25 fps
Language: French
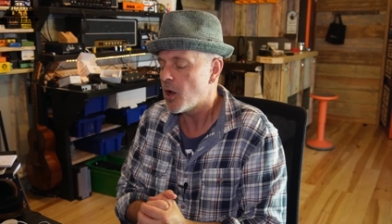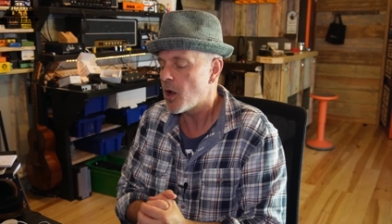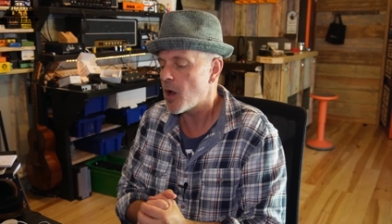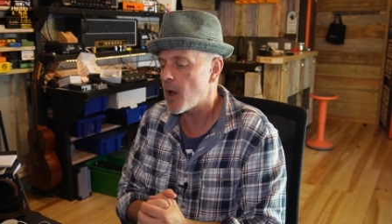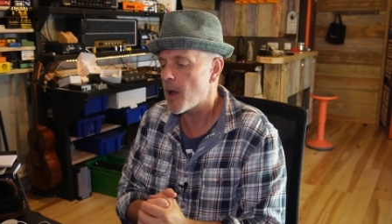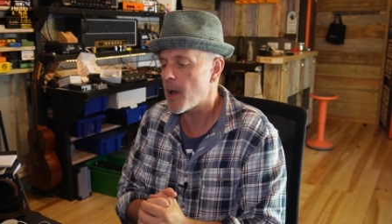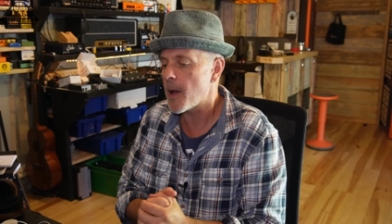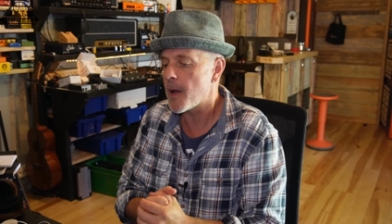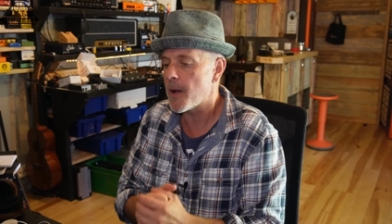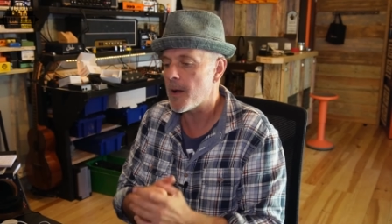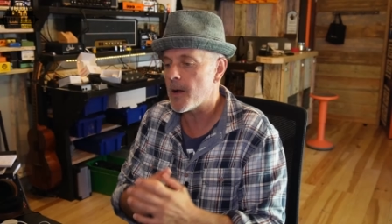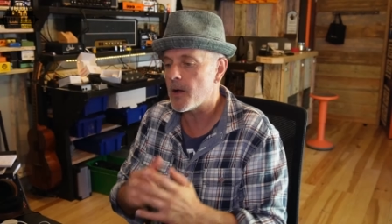
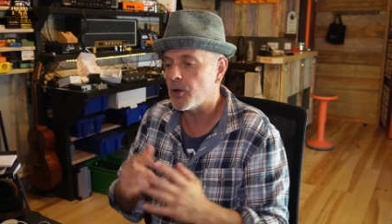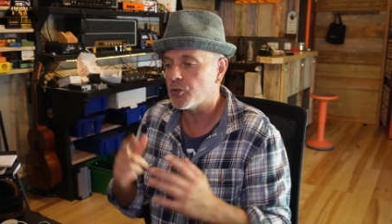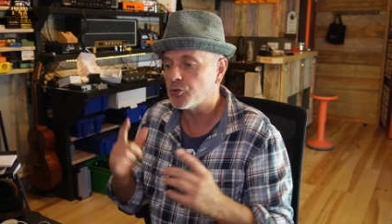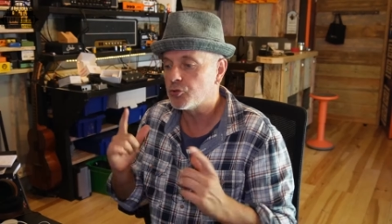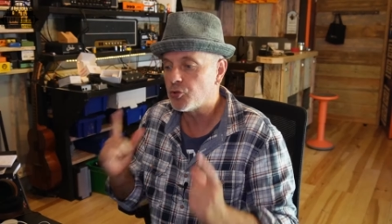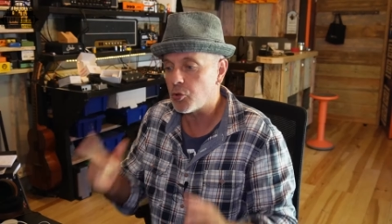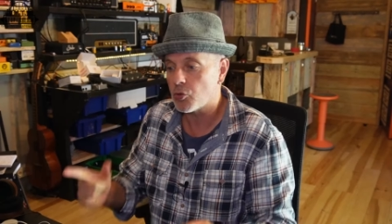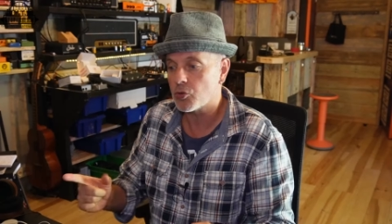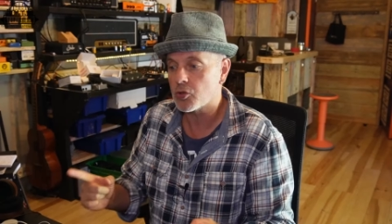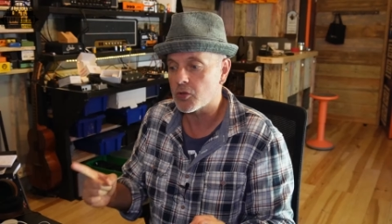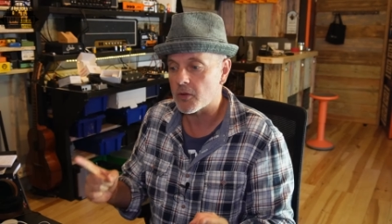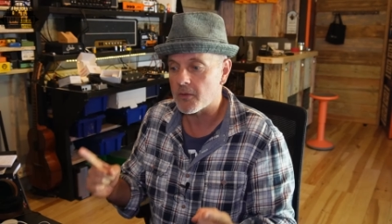Euh,
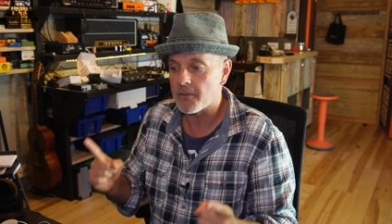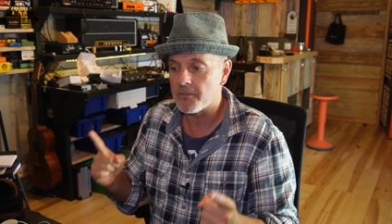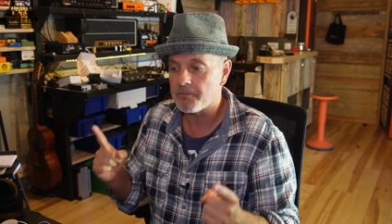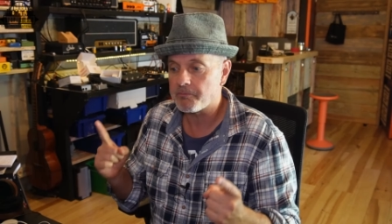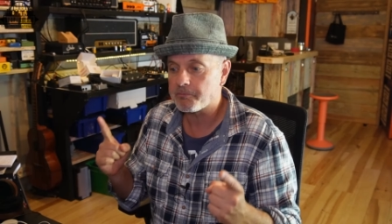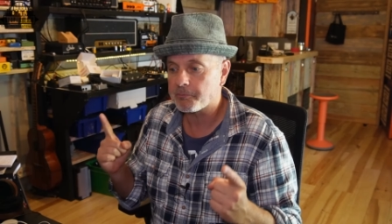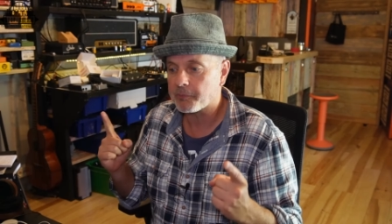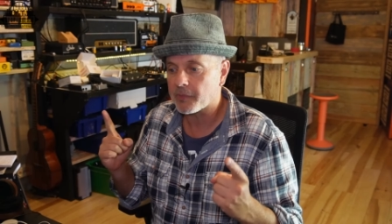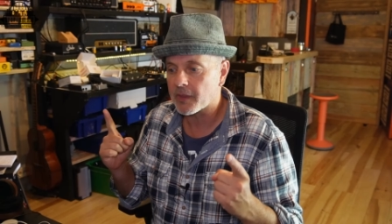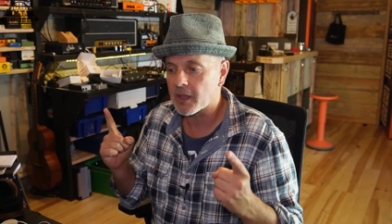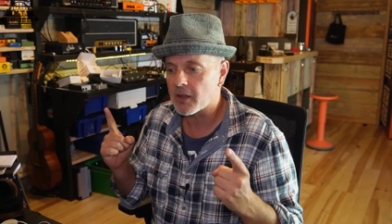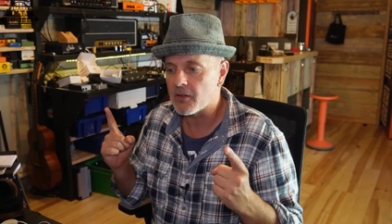donc,
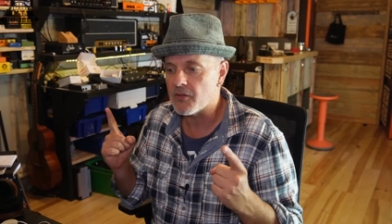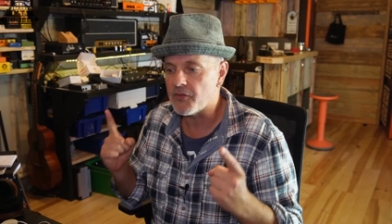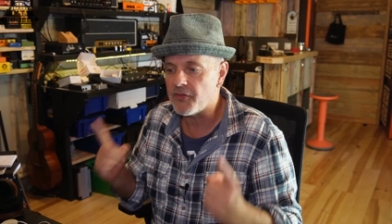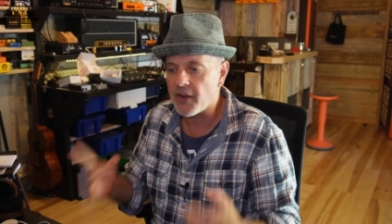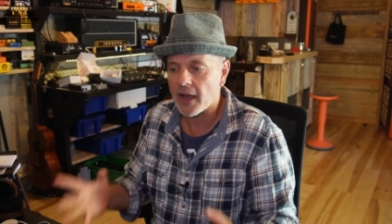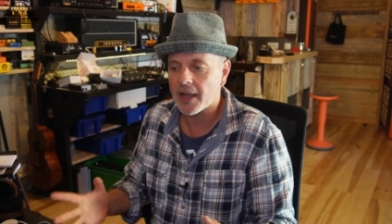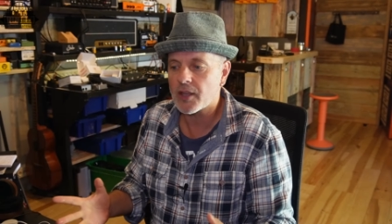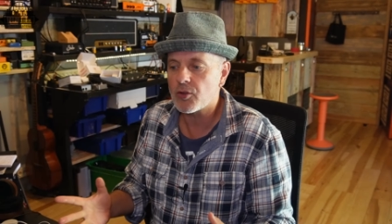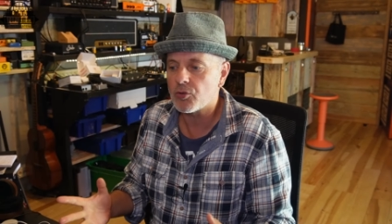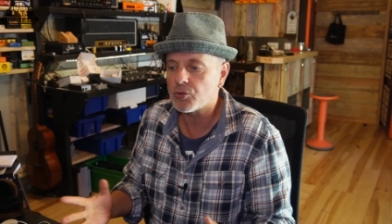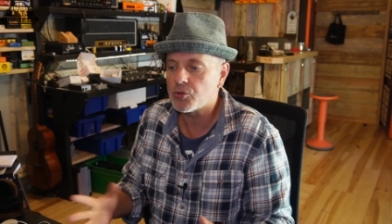VariAudio,